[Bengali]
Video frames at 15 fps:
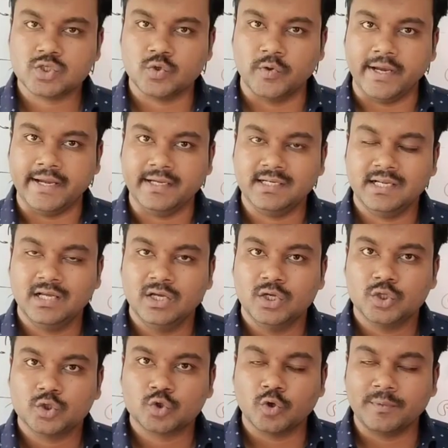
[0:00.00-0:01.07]
তো স্টুডেন্ট
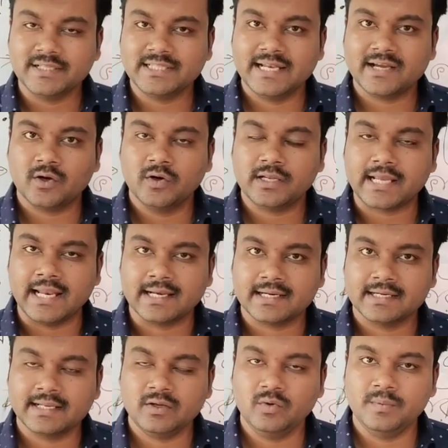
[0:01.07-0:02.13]
তোমাদের এখন
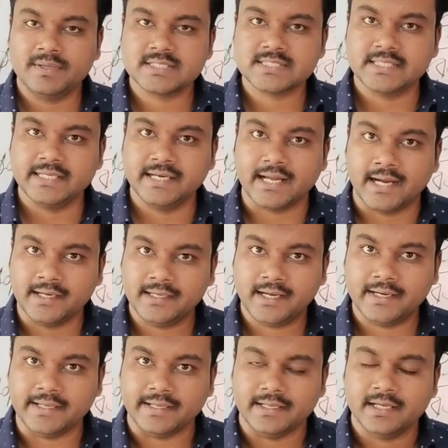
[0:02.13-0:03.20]
ক্যালকাটা ইউনিভার্সিটির
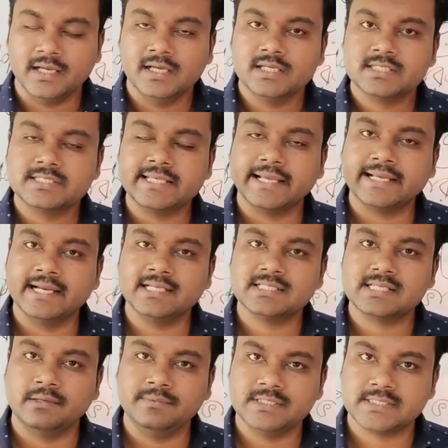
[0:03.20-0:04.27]
আন্ডারে সেকেন্ড
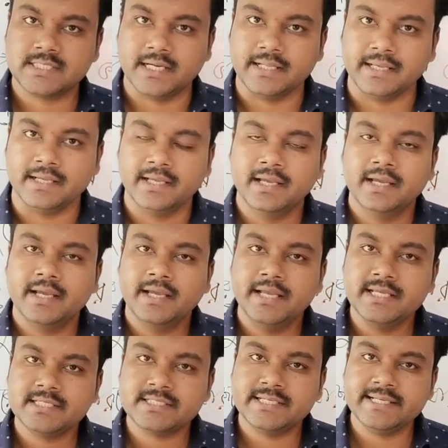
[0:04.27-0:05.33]
সেমিস্টারে
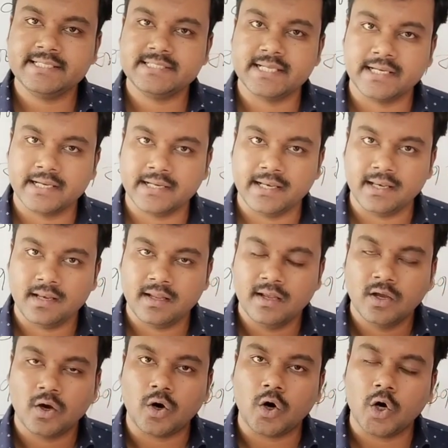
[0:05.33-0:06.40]
হিস্ট্রি জেনারেল
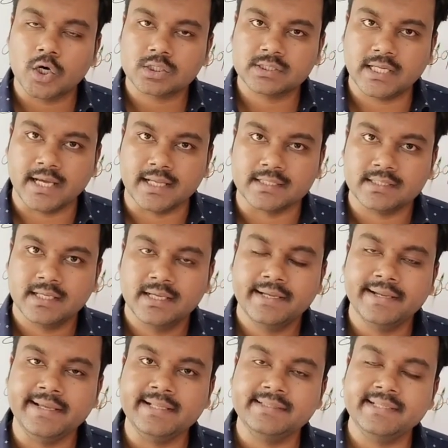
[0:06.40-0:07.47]
অর্থাৎ
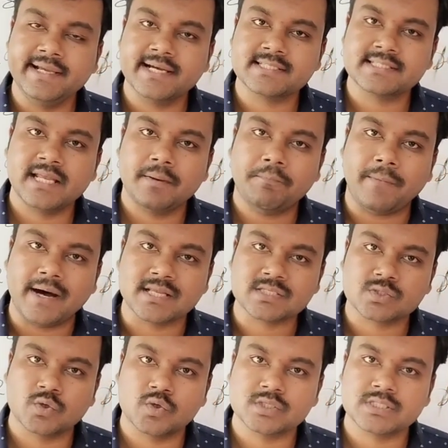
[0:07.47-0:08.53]
ইতিহাসের
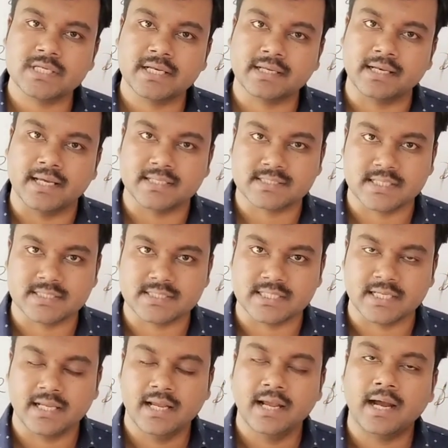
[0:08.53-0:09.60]
পাস কোর্সের ক্লাস
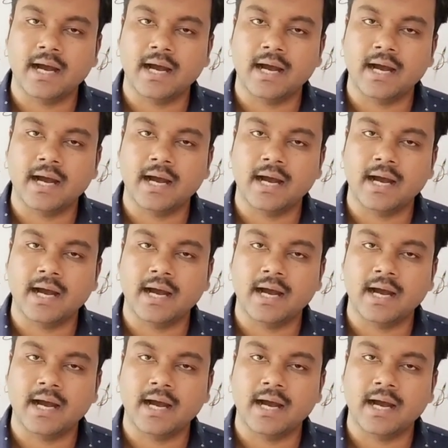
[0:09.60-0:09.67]
আছে